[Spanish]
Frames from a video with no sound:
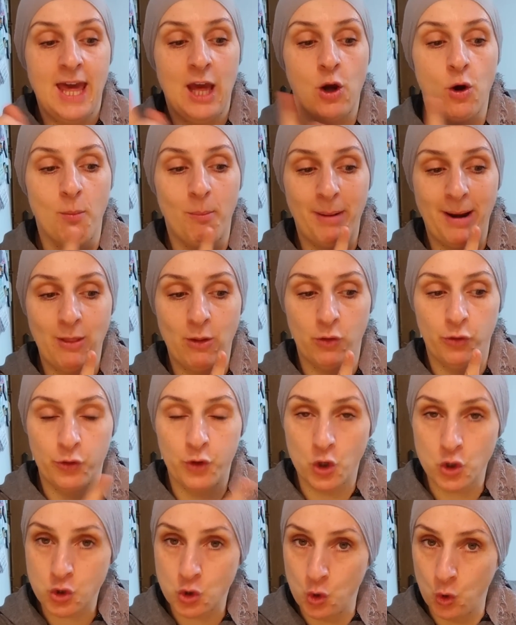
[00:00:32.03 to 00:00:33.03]
He comprado
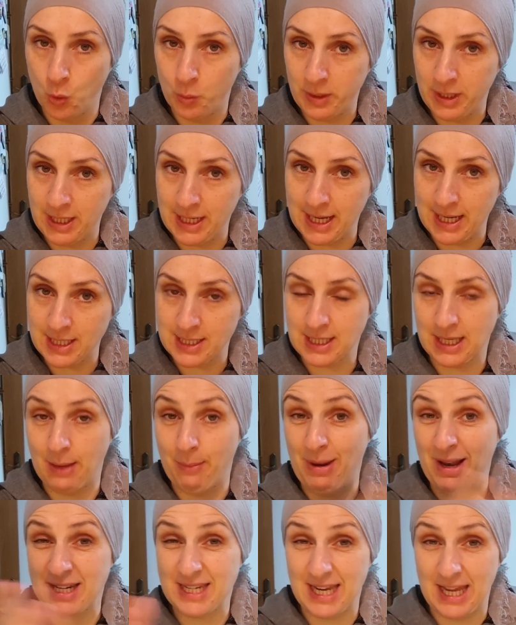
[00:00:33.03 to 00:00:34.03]
dos lubinas,
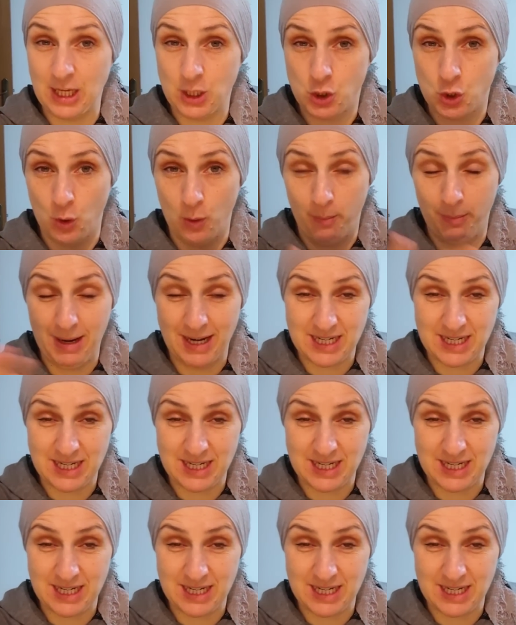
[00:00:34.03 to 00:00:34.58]
que me las ha hecho,